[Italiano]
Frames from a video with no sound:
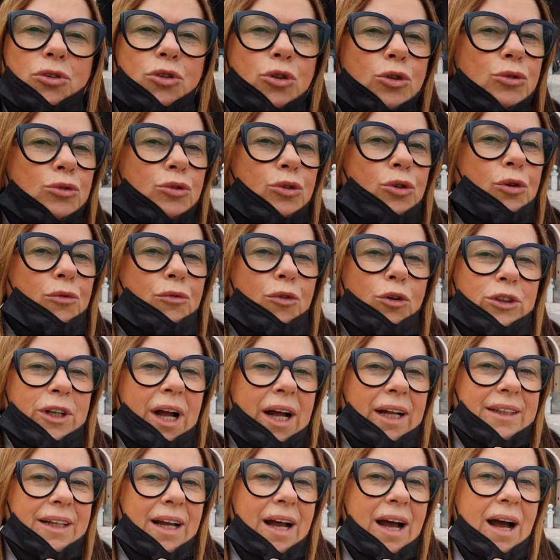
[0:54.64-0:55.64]
sono
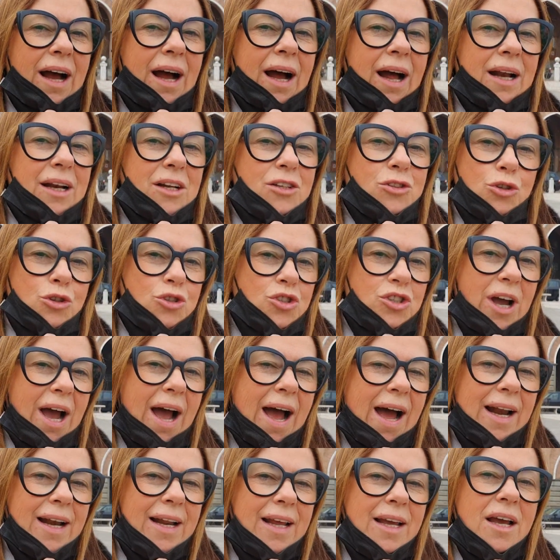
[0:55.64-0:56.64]
votata al
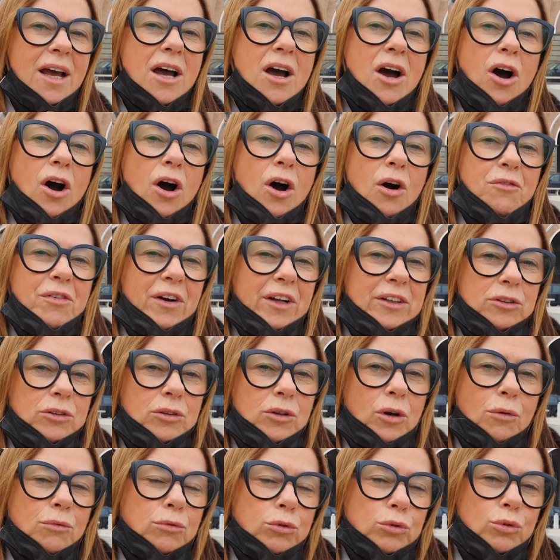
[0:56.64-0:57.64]
sociale, ho
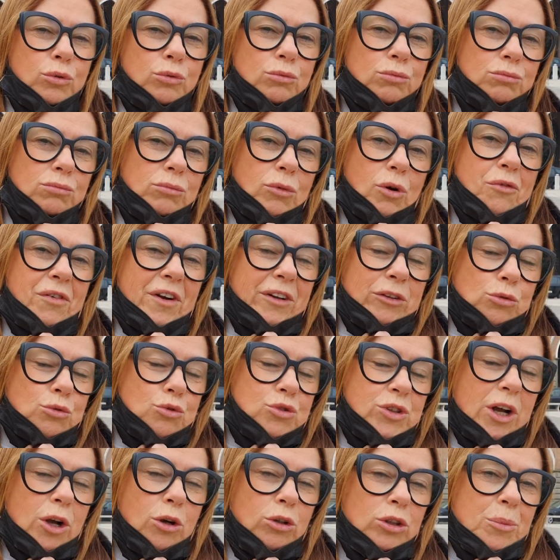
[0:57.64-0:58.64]
fatto, ho un, ho fatto un,
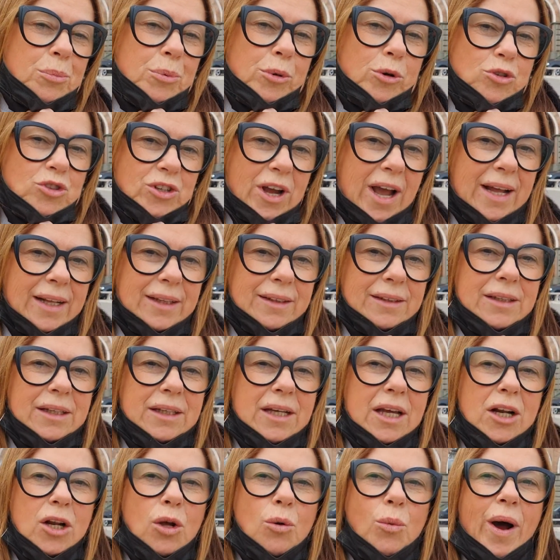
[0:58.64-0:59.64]
sacco di progetti
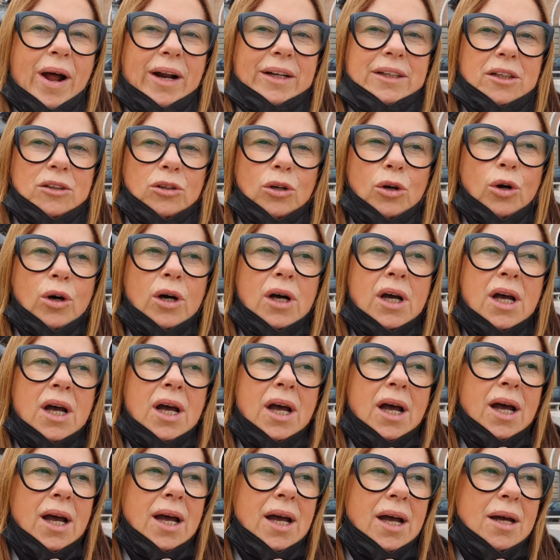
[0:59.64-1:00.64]
che riguardano
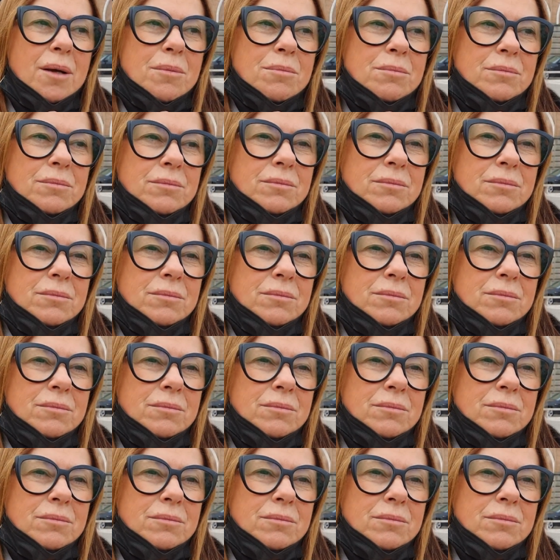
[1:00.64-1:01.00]
ehm,